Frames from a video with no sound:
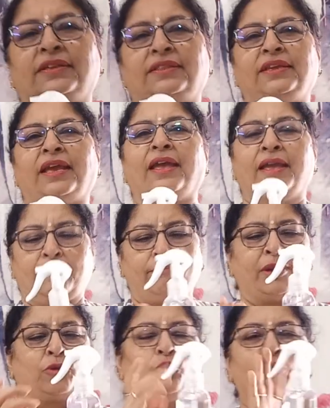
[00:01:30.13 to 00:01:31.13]
लगती है
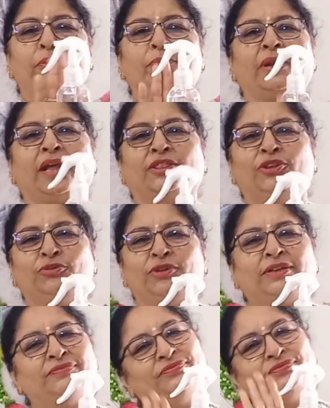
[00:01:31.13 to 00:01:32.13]
मैं कोई भी बनाती हूँ
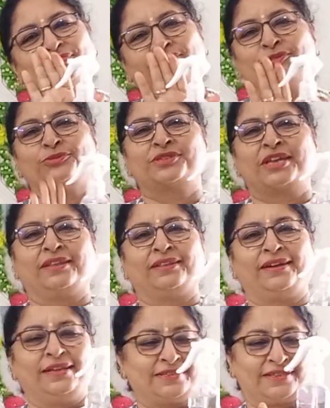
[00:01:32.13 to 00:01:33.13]
ना उसके
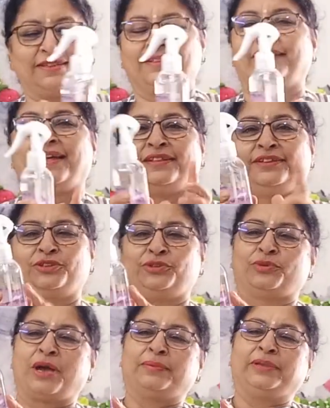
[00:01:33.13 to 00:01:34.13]
अंदर इसके अंदर डाल
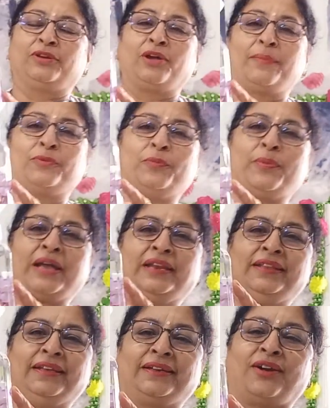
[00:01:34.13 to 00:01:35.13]
देती हूँ आप देखो आपको
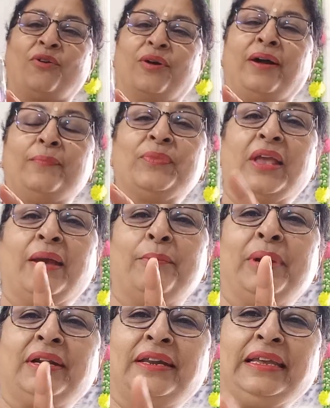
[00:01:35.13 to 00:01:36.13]
पानी दिख रहा होगा
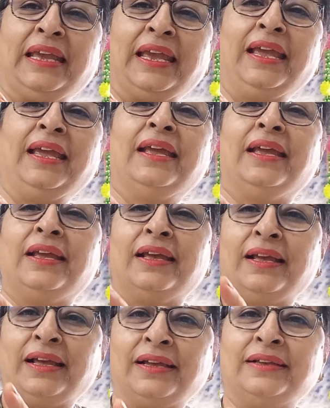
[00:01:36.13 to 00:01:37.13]
बट ये
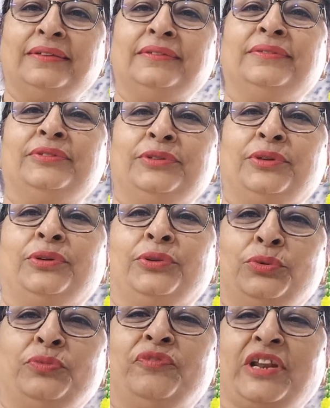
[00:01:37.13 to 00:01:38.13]

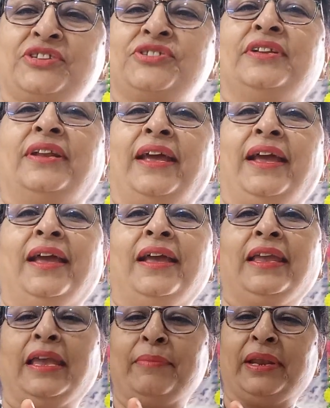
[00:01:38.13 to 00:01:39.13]
रूम फ्रेशनर है
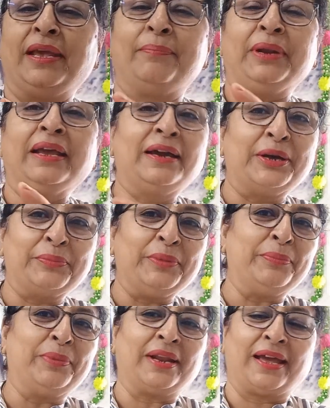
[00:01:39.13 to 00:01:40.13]
ये मैंने अपने घर
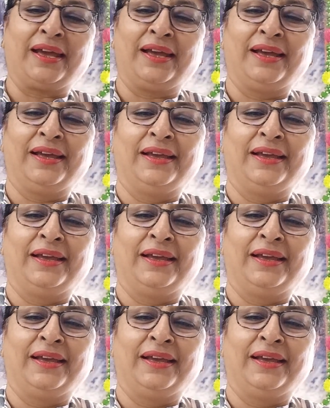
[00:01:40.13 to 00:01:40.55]
में ही बनाया